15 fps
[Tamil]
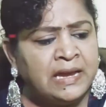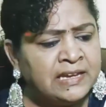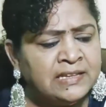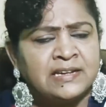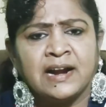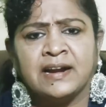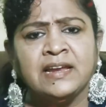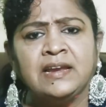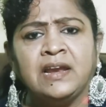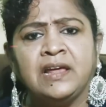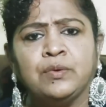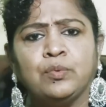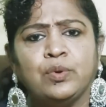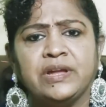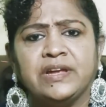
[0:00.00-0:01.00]
இது கடைநிலை
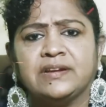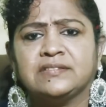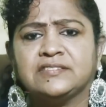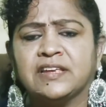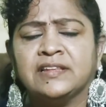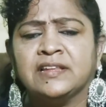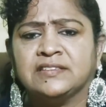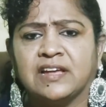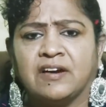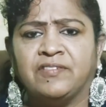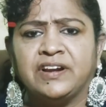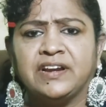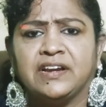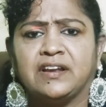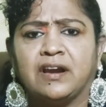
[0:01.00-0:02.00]
ஊழியர் செய்த
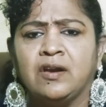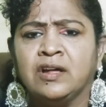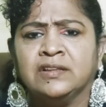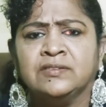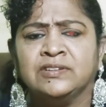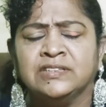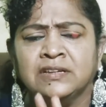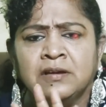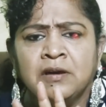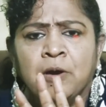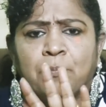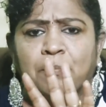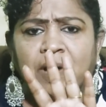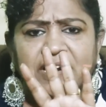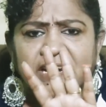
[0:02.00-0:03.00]
தவறு என்றாலும் அது வந்து
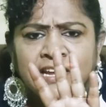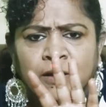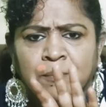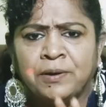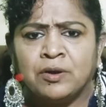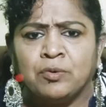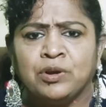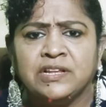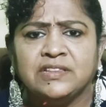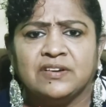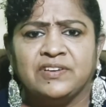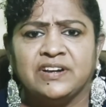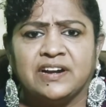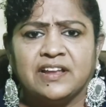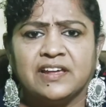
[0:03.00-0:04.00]
மன்னிக்கப்படக்கூடிய
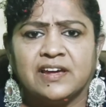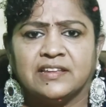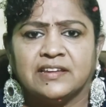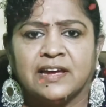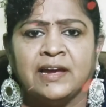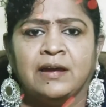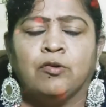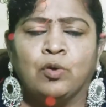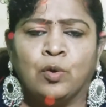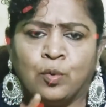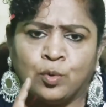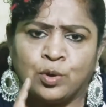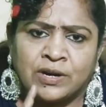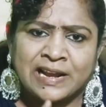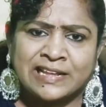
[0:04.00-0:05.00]
தவறு கிடையாதுங்க
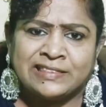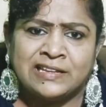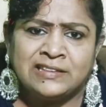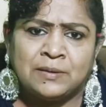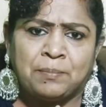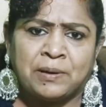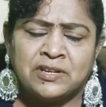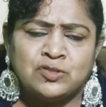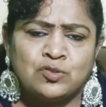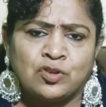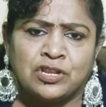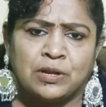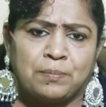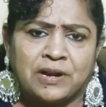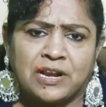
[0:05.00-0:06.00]
ஒரு ரத்தத்தை
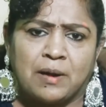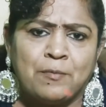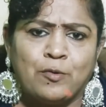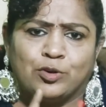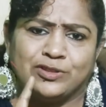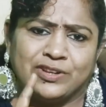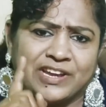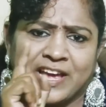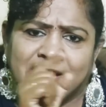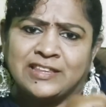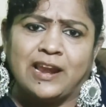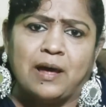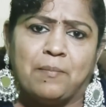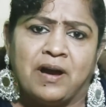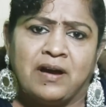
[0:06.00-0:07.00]
பரிசோதனை பண்ணாமல் ஒருத்தருக்கு
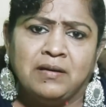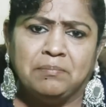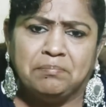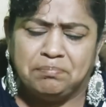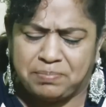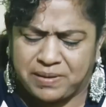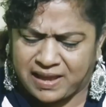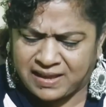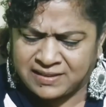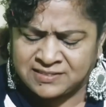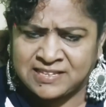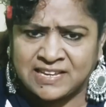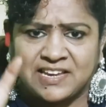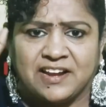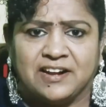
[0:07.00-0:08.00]
ஏற்றலாமா
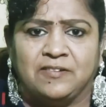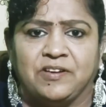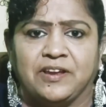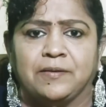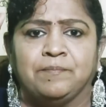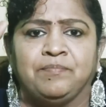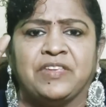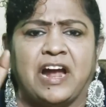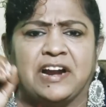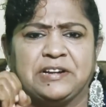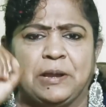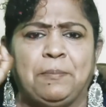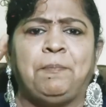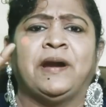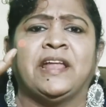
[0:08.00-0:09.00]
பேசிக் கேள்வி
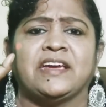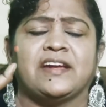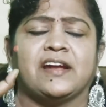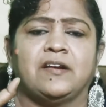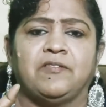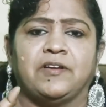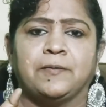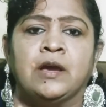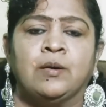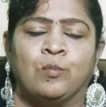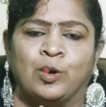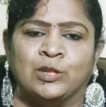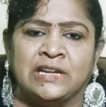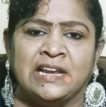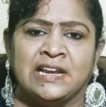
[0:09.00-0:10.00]
அடிப்படை கேள்வி
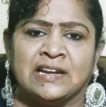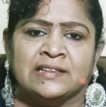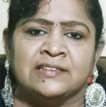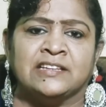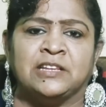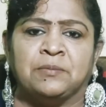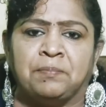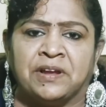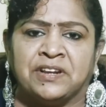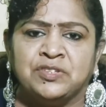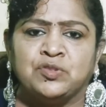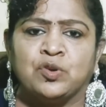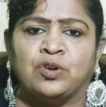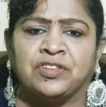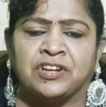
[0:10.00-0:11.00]
முதல்ல ரத்தத்தை
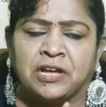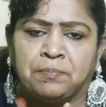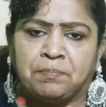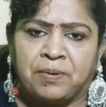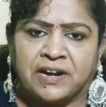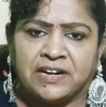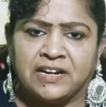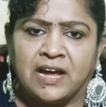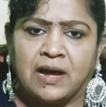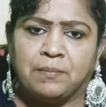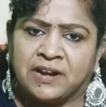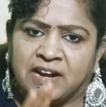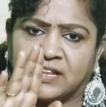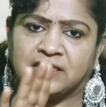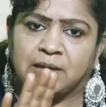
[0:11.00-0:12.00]
பரிசோதனை
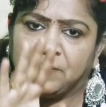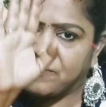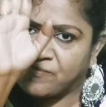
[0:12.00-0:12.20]
பண்ணாமல் ரத்தமே